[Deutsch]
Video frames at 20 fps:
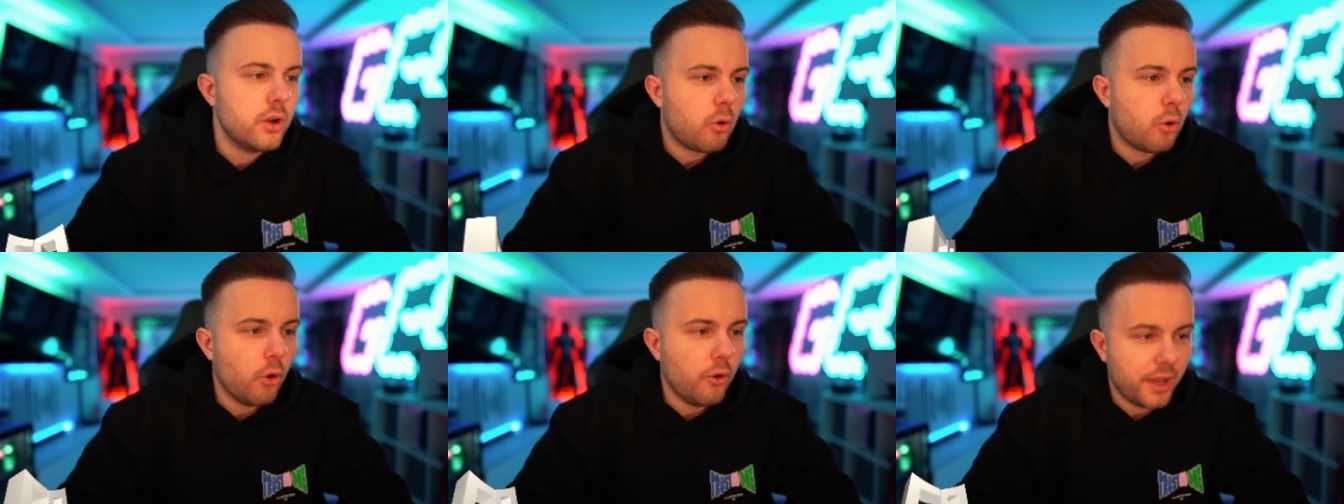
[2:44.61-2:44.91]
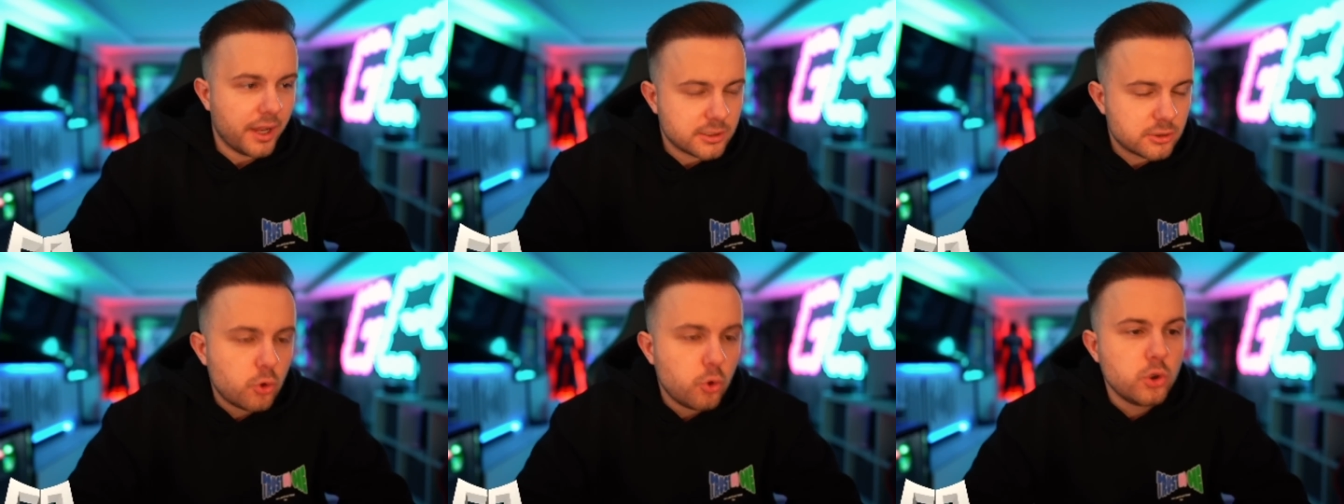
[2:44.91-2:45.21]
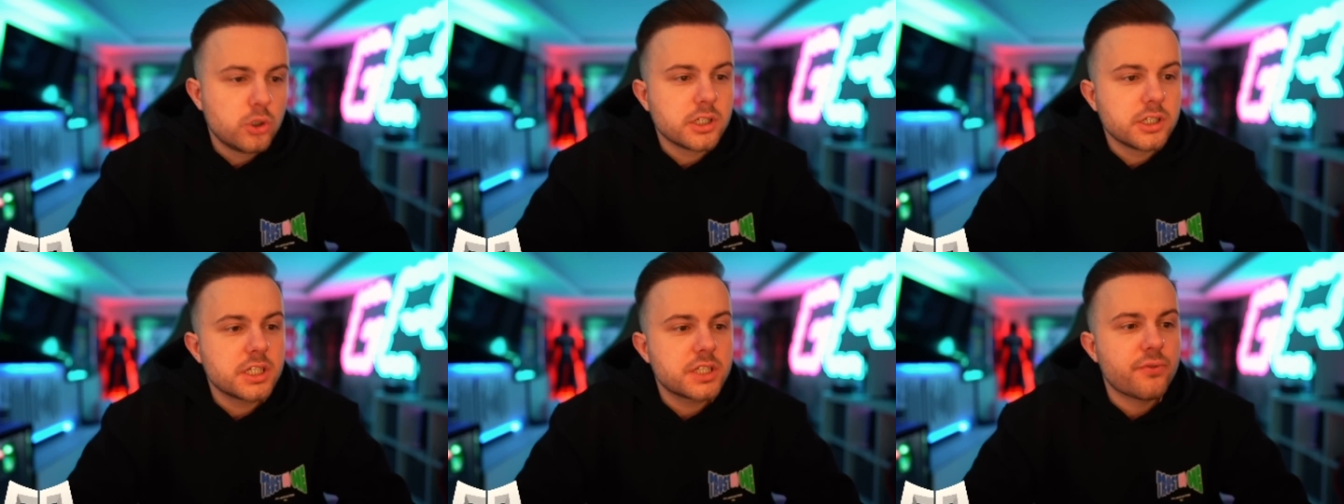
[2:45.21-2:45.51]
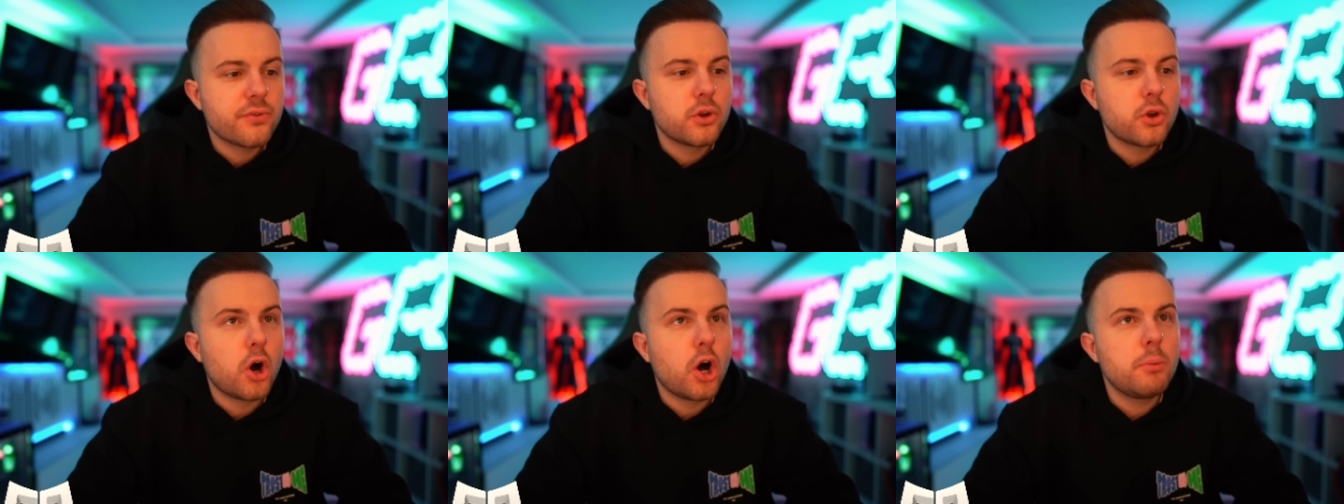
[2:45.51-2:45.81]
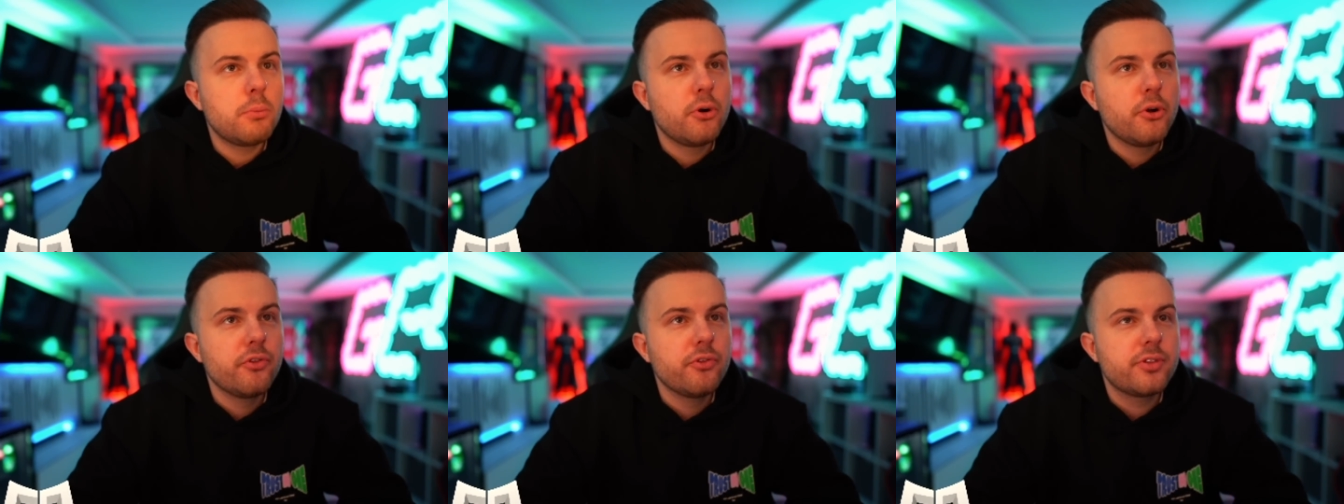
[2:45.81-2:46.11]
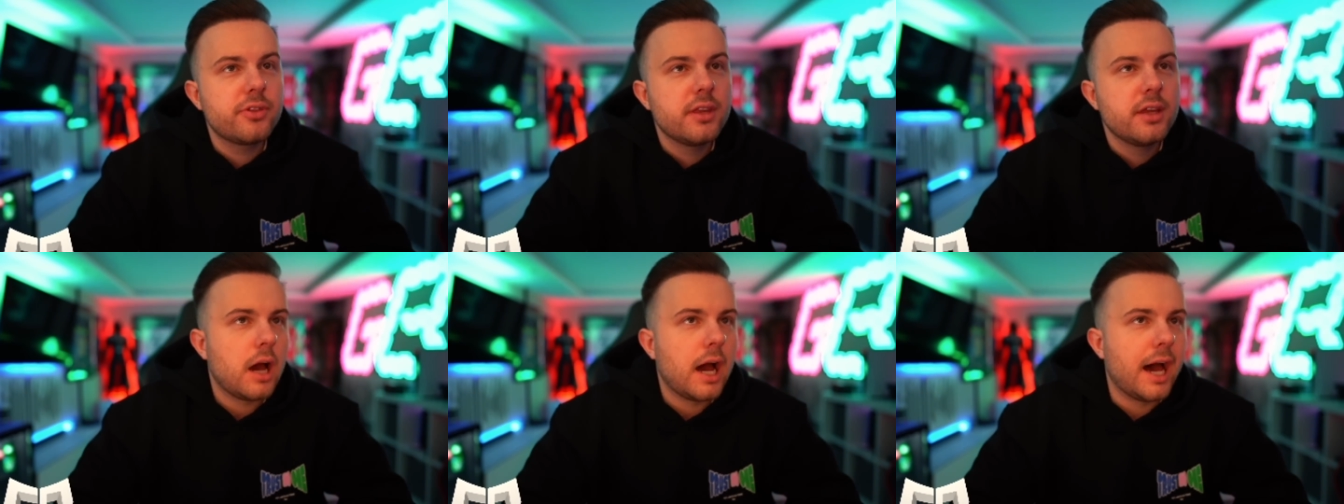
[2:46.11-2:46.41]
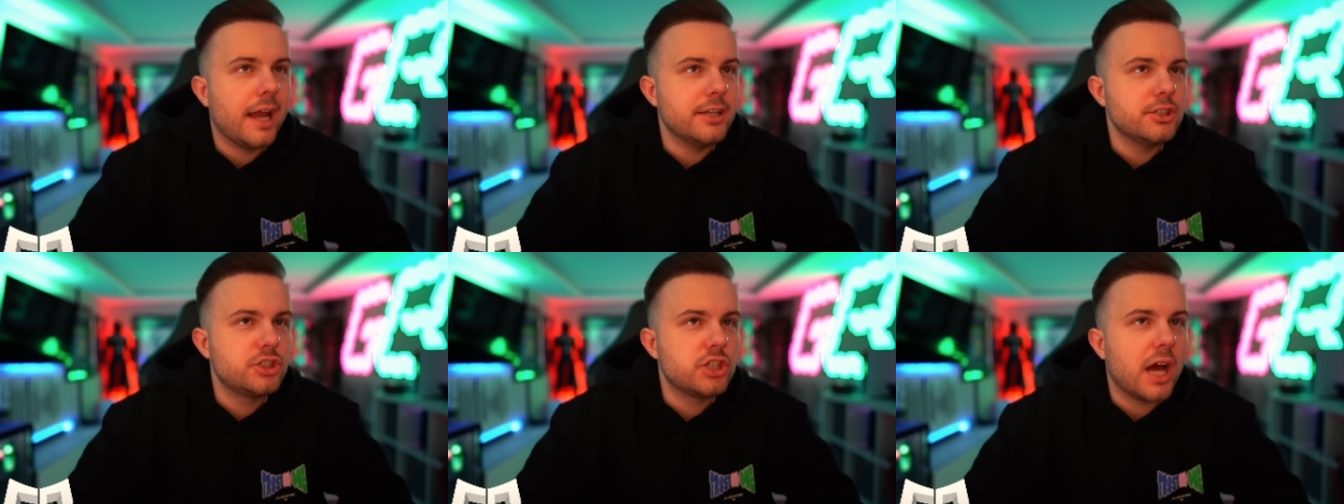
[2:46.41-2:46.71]
Und das Gute ist für Dortmund,
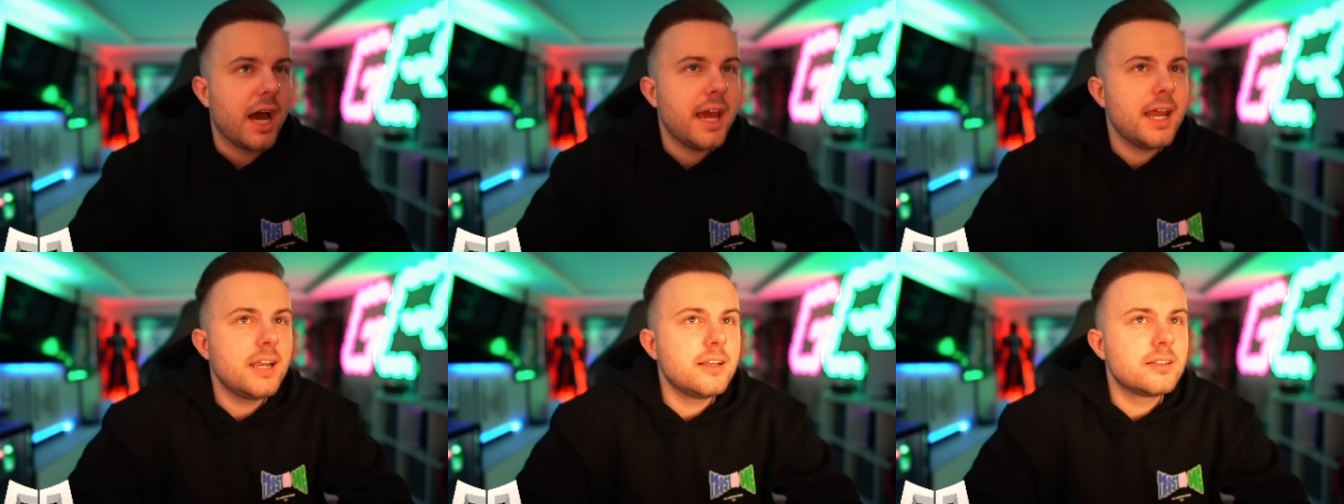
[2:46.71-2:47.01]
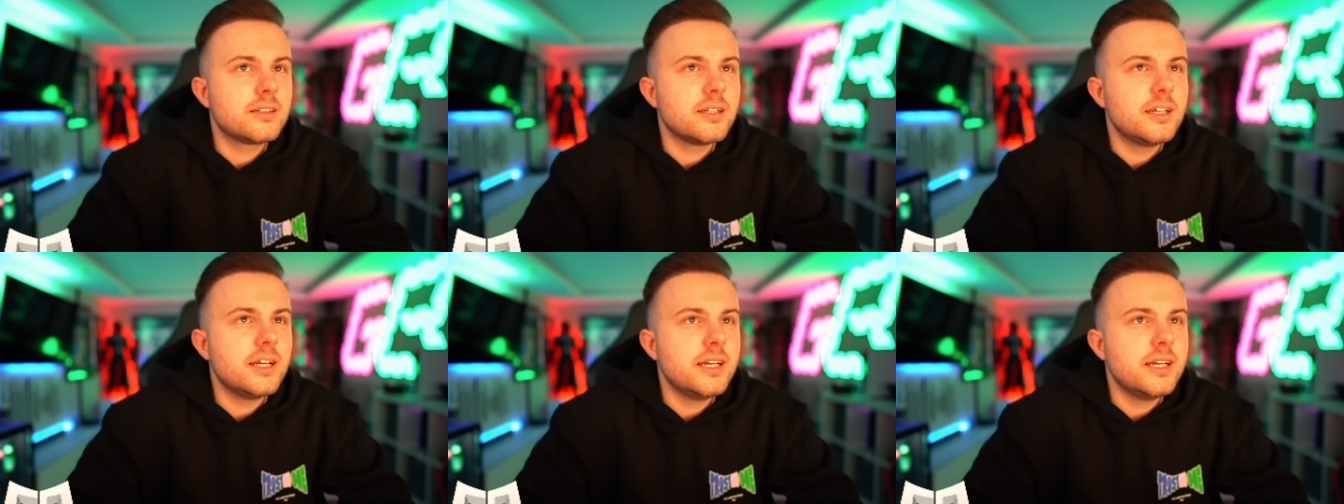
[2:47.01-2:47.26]
Anscheinend